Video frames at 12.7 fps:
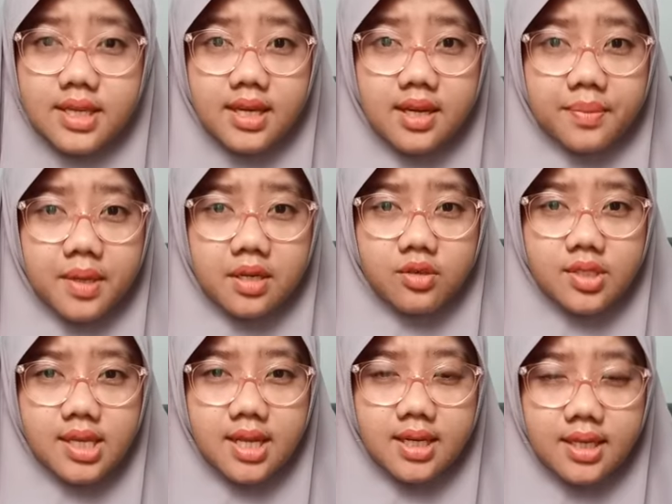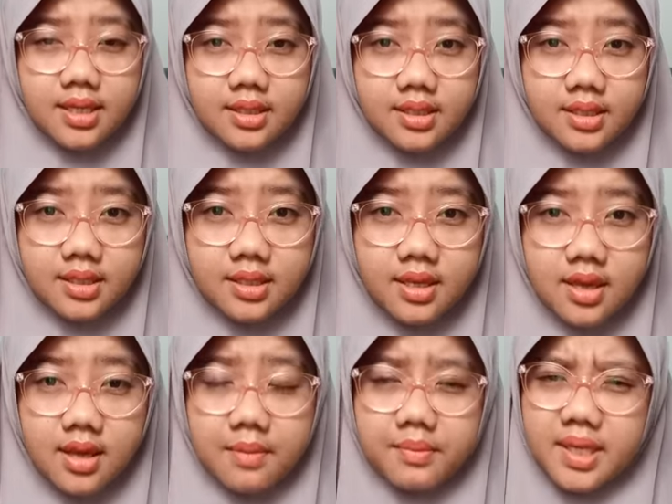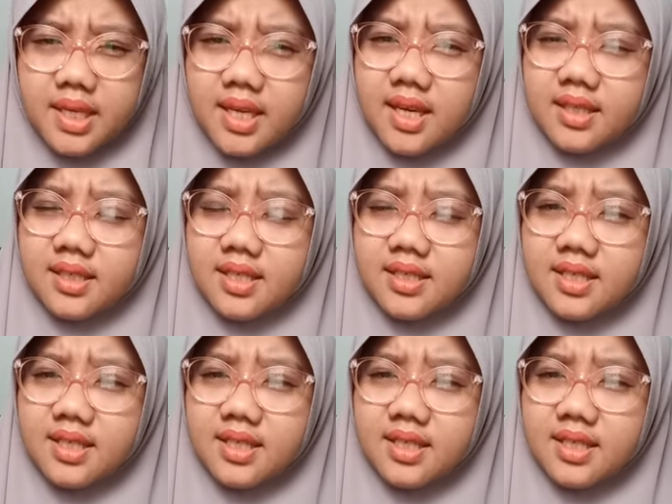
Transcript: Jenab Al-Ghazali ini mengingatkan